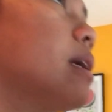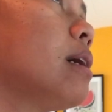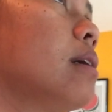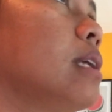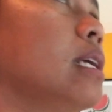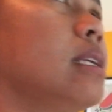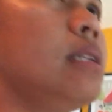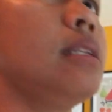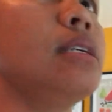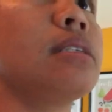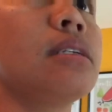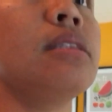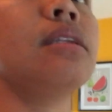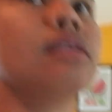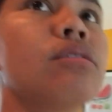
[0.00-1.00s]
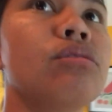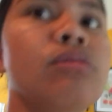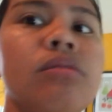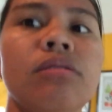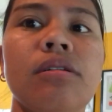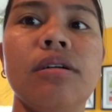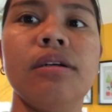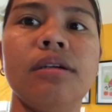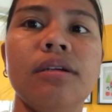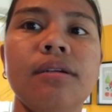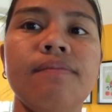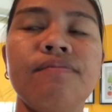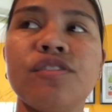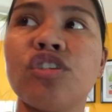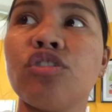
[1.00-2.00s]
kang lilinisin dito.
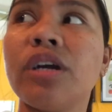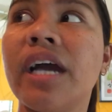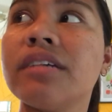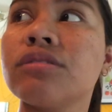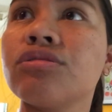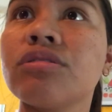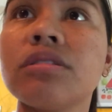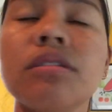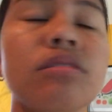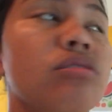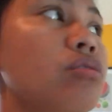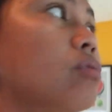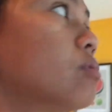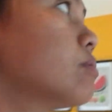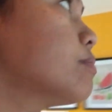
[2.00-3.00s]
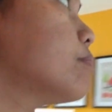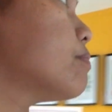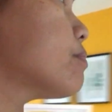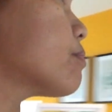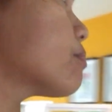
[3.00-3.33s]
So, gastos din yun.